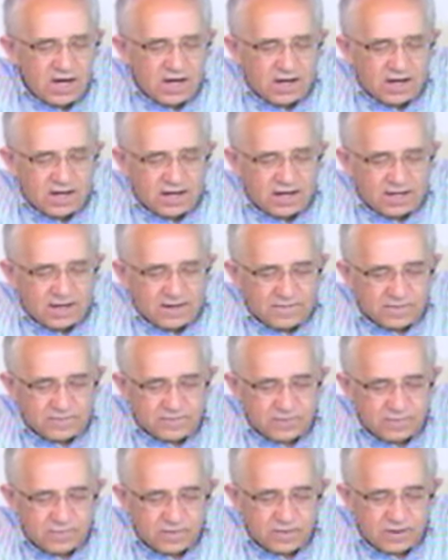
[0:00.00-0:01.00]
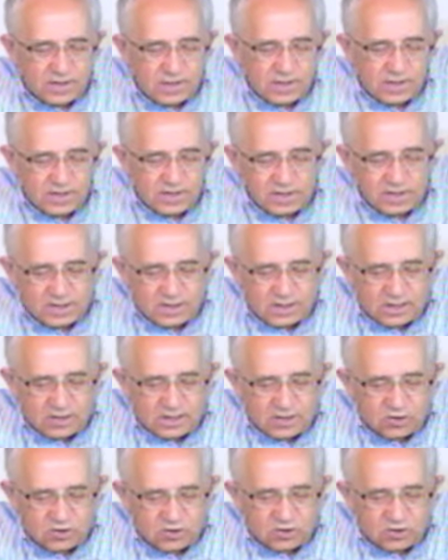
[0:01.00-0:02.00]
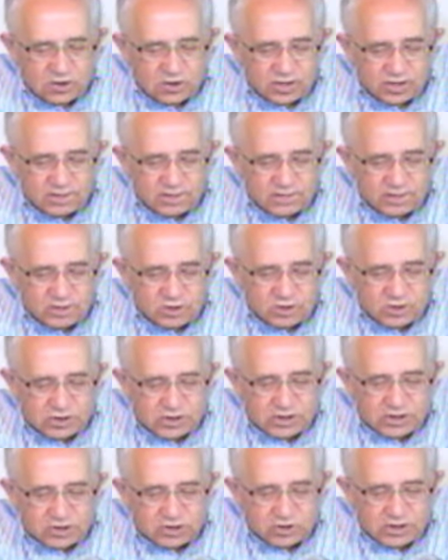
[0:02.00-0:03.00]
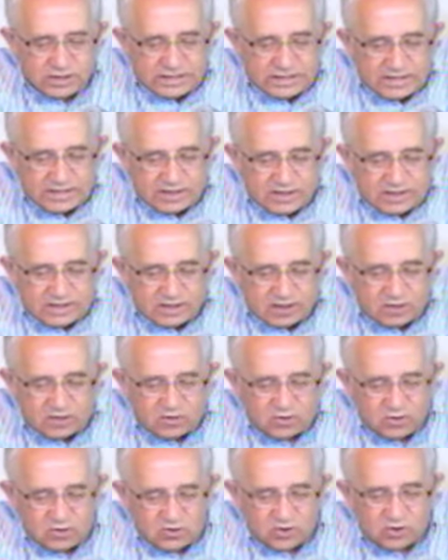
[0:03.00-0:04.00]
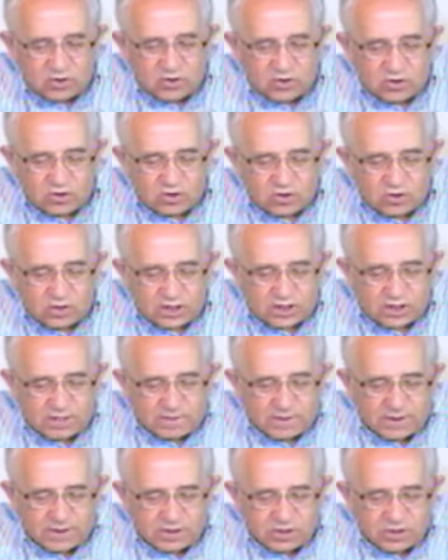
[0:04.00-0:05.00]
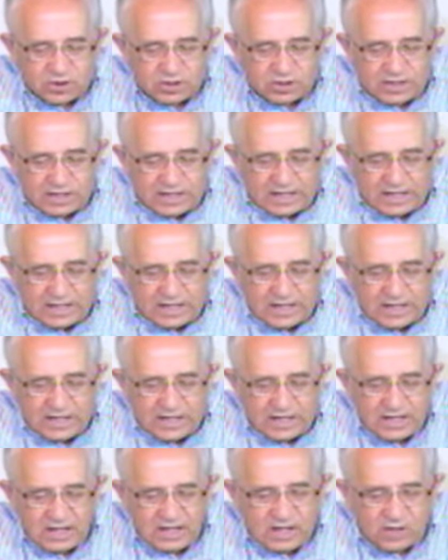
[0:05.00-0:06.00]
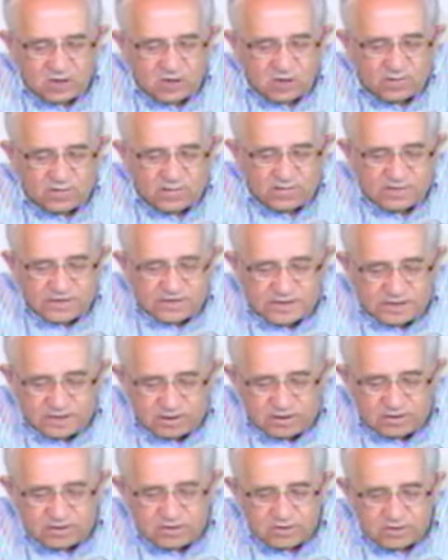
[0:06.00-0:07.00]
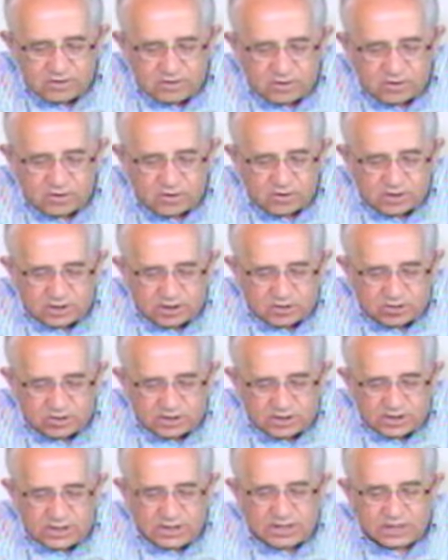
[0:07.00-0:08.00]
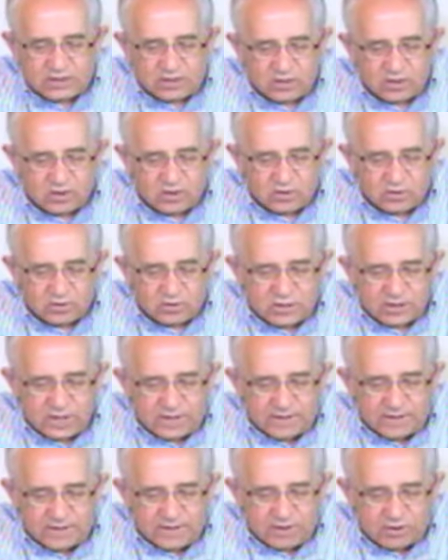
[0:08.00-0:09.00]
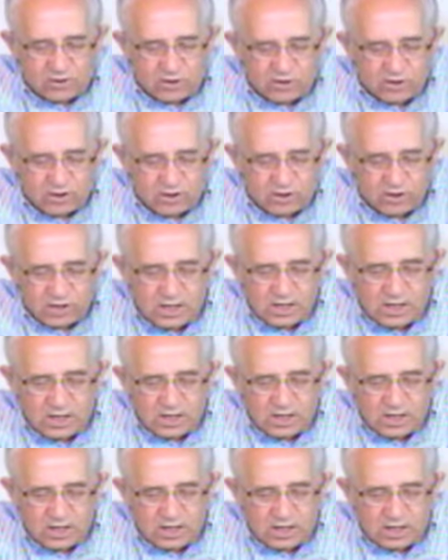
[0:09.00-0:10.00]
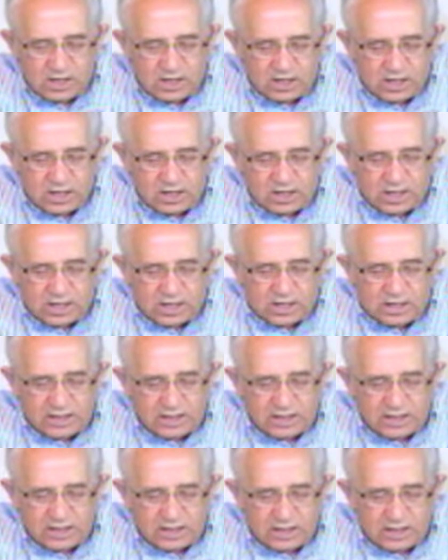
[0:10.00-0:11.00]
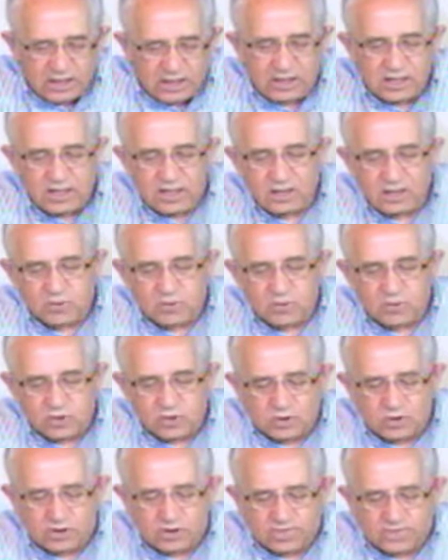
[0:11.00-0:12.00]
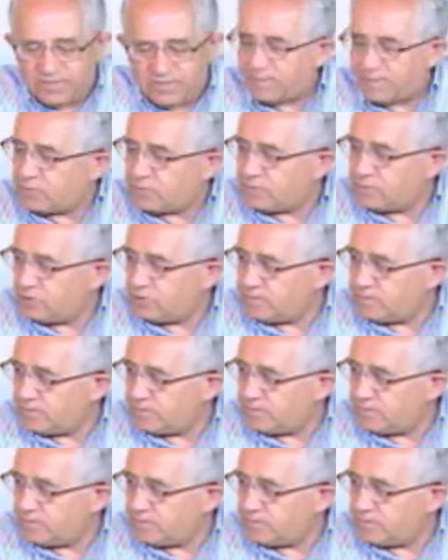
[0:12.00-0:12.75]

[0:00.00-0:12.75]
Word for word: Eh, de estos sacramentos. Y los de sanación son los sacramentos de la confesión o reconciliación, como se llama hoy, y el de unción de enfermos.